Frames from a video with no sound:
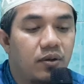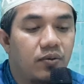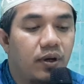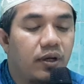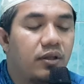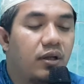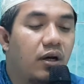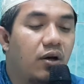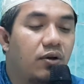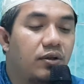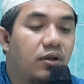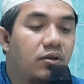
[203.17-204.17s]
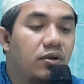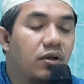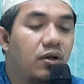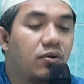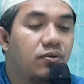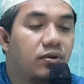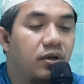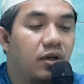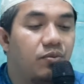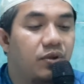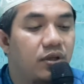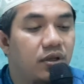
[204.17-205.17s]
Wa id akhadallahu
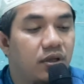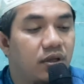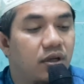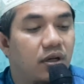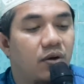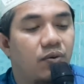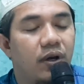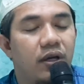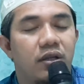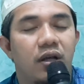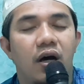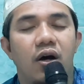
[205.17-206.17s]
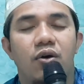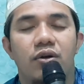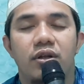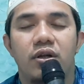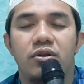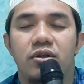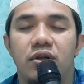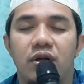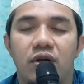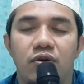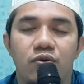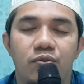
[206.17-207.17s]
an-nabiyyina wa id
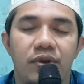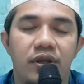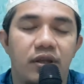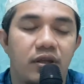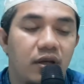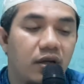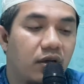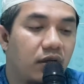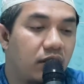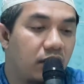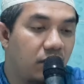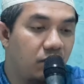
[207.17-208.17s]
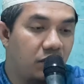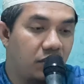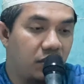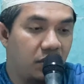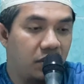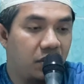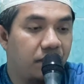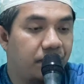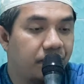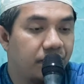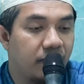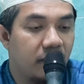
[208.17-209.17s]
akhadallahu mitsaqan nabiyyin
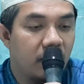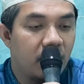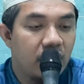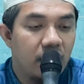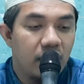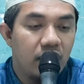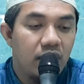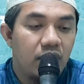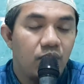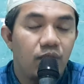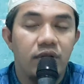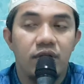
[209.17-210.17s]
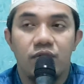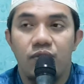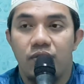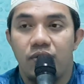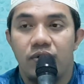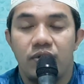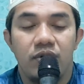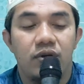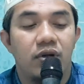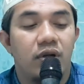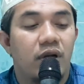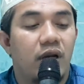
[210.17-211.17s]
Wadhkur
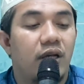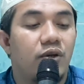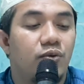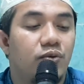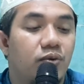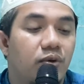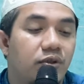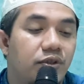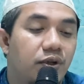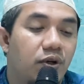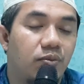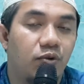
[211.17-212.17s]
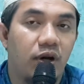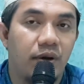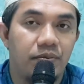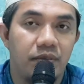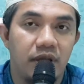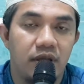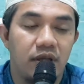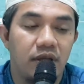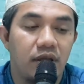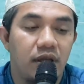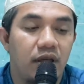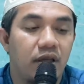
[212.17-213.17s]
lan nutura sira Muhammad
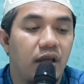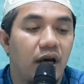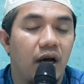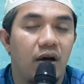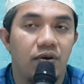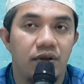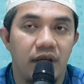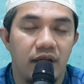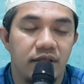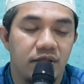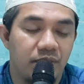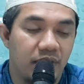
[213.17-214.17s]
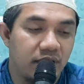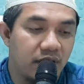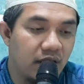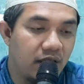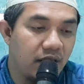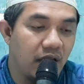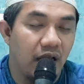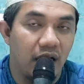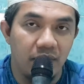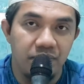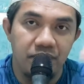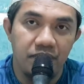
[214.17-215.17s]
id akhoda semangsane
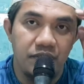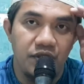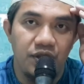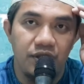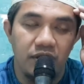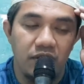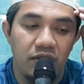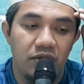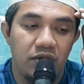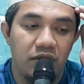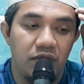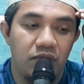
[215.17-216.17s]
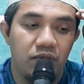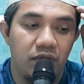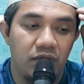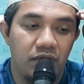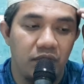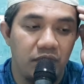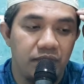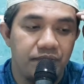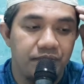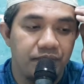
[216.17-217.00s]
ngalap sinten Allahu Allah